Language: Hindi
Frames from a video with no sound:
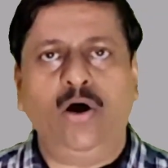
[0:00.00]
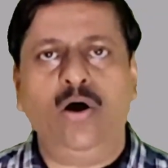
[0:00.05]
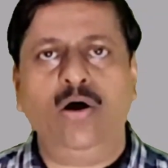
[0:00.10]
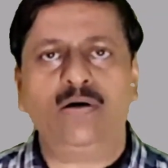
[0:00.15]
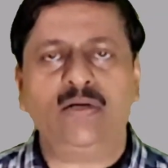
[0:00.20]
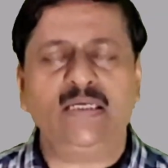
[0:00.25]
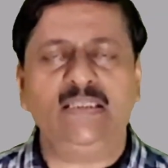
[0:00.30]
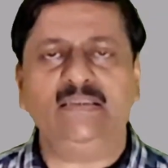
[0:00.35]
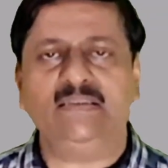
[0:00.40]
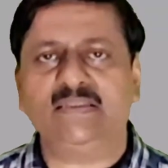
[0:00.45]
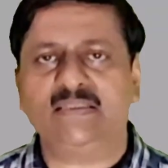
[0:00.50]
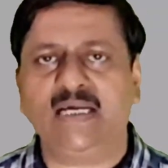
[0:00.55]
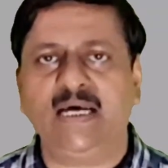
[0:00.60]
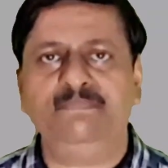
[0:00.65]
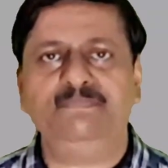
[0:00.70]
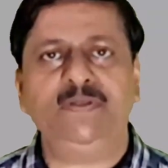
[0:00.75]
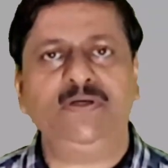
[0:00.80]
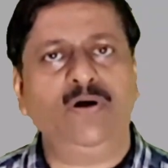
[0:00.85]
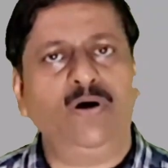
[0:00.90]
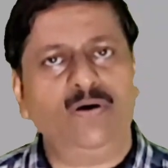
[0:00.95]
हॉकिंस
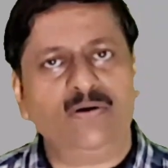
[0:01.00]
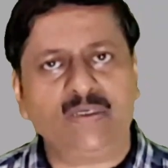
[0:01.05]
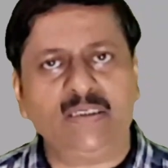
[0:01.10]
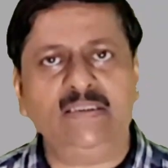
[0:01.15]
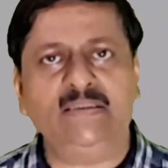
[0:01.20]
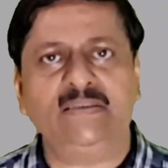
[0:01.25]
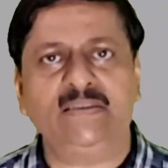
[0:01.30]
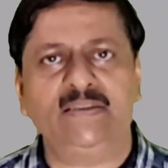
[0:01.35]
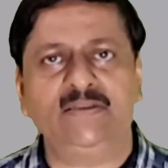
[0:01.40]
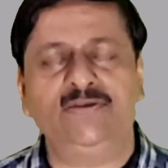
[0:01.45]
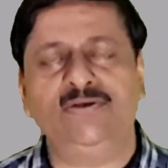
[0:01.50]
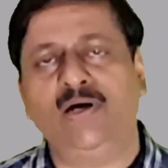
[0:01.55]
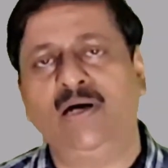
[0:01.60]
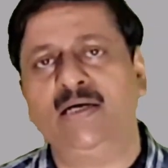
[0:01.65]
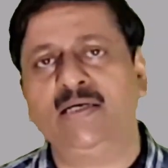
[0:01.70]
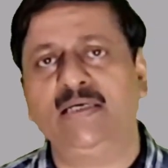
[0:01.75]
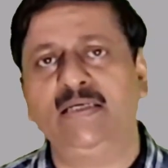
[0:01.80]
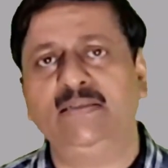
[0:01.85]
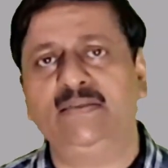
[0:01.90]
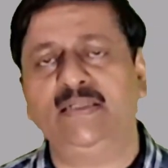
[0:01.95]
कैप्टन हॉकिंस
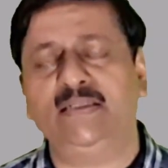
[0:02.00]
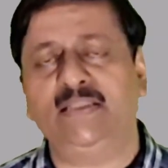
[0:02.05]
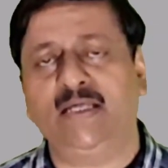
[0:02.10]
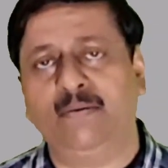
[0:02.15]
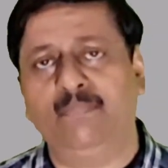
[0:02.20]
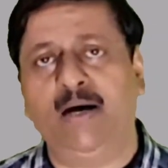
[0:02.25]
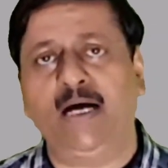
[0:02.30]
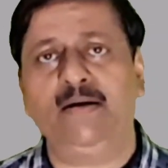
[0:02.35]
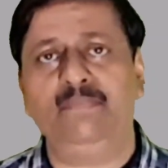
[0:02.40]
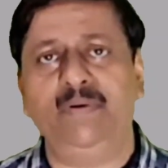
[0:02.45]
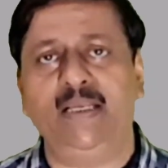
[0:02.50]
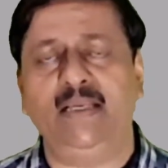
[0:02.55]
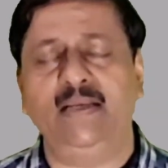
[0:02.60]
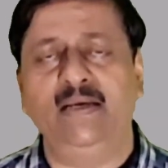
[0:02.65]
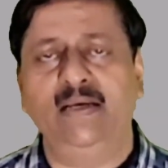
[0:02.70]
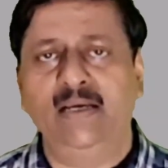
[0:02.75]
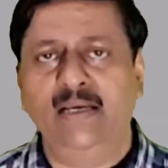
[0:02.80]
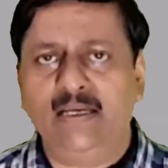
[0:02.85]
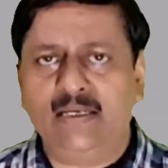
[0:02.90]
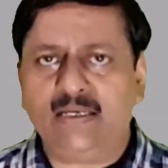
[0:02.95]
जहांगीर से दरबार में
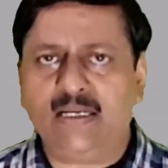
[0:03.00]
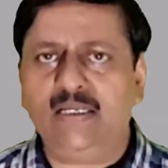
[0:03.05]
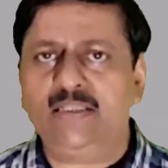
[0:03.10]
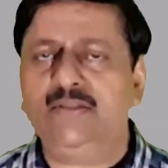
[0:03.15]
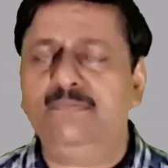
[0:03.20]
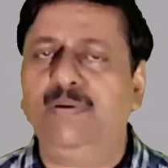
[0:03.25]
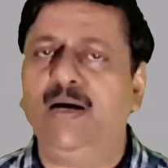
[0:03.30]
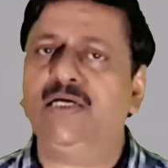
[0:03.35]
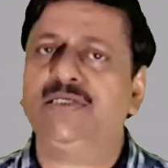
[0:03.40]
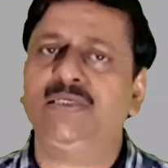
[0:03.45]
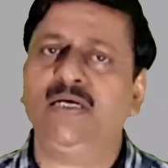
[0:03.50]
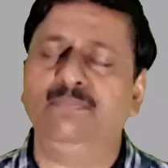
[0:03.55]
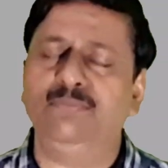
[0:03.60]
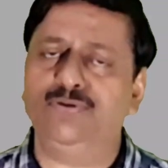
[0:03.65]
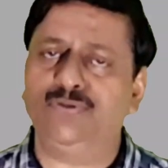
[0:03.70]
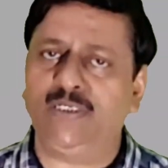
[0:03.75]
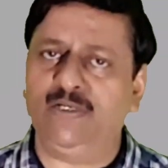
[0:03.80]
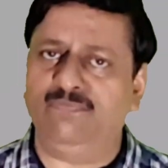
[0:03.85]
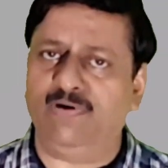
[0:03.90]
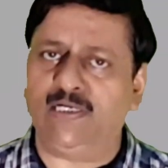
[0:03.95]
किस भाषा में
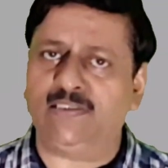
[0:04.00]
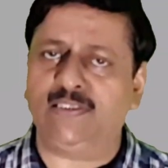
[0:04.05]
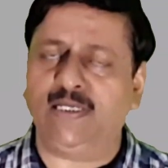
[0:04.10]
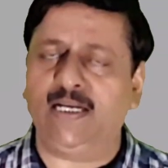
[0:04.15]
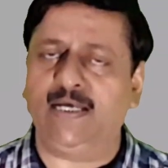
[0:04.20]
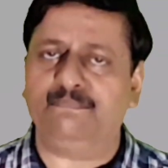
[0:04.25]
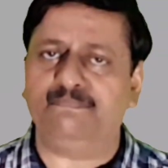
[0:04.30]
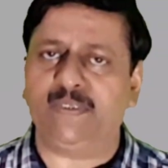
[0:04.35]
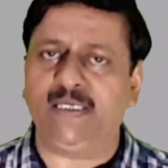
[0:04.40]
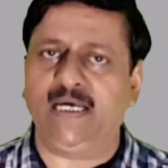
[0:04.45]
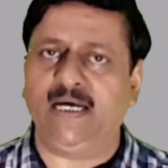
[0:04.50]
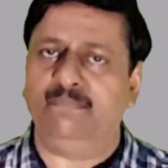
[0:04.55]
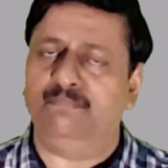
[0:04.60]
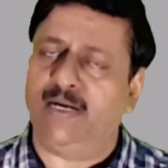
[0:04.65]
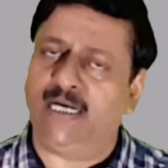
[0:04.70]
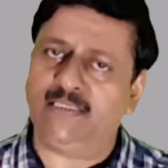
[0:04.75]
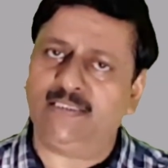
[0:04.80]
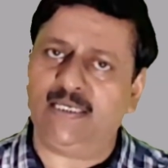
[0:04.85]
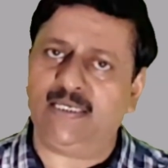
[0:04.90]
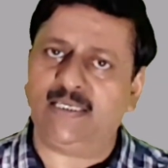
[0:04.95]
उसने वार्तालाप किया
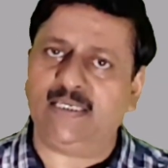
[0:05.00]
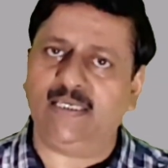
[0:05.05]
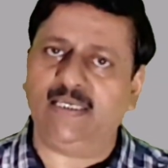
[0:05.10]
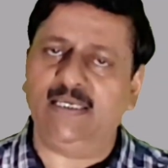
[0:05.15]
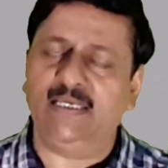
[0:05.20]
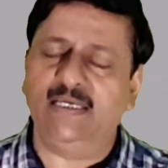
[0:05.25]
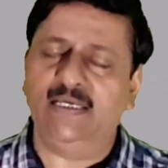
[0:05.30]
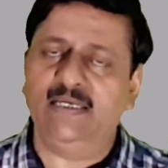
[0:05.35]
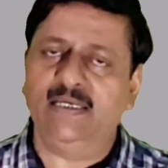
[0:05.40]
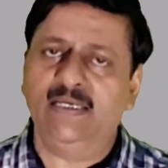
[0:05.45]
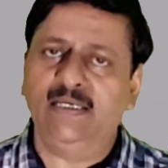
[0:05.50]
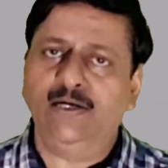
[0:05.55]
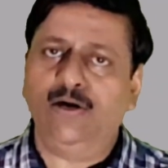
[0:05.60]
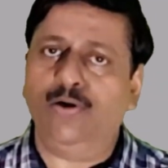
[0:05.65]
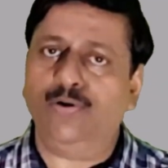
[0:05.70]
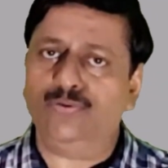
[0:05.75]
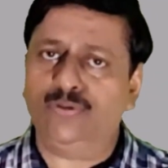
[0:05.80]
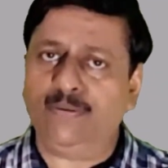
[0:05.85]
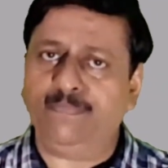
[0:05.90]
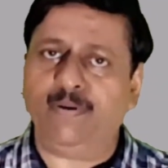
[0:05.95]
बातें की
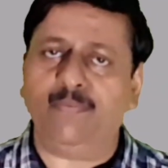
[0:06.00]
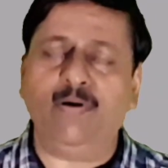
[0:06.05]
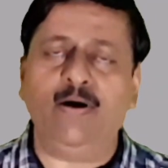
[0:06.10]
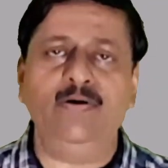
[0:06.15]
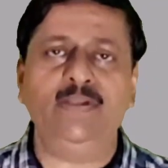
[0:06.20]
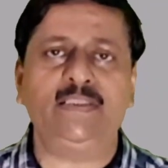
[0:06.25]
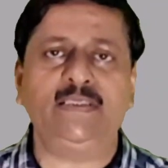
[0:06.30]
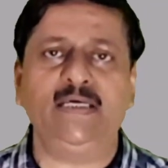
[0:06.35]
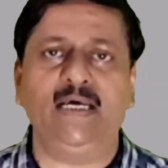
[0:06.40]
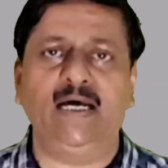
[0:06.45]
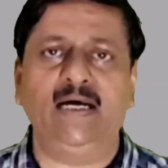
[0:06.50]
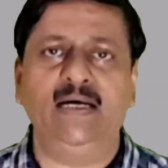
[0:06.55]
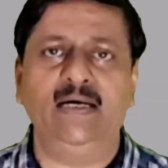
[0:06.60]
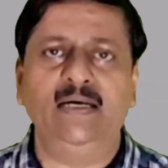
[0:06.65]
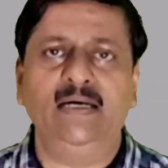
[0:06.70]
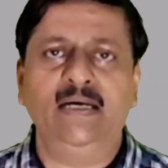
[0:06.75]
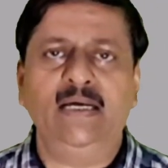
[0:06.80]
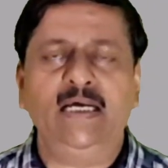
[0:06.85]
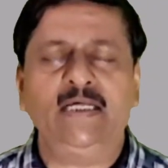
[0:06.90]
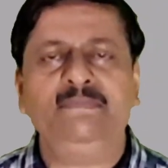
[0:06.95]
और उसे प्रभावित किया
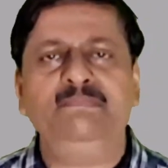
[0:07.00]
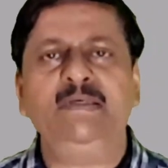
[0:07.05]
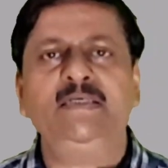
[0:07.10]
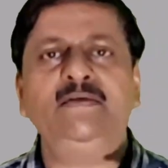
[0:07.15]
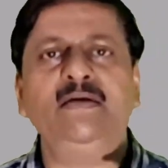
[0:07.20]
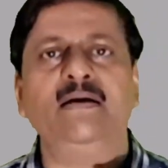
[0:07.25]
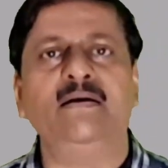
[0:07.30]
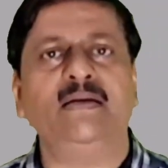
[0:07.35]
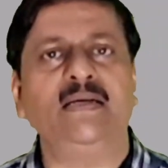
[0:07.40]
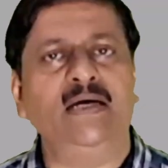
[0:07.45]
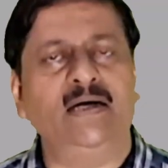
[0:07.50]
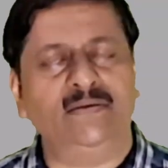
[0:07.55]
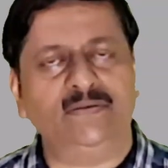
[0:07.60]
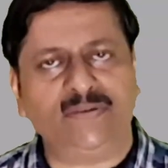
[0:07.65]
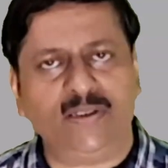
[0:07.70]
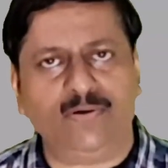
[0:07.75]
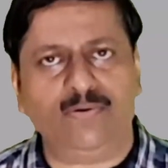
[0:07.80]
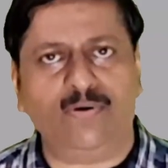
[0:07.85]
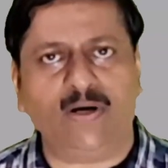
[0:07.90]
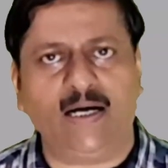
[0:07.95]
इसमें टर्की
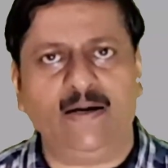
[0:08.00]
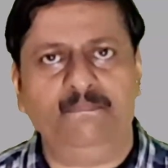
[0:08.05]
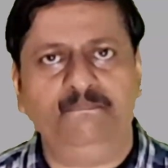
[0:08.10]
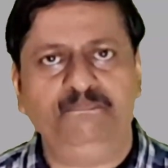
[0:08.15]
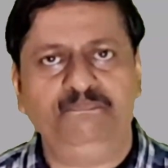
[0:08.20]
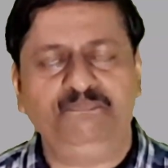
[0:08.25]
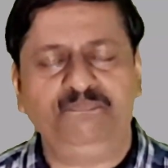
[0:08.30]
आंसर होगा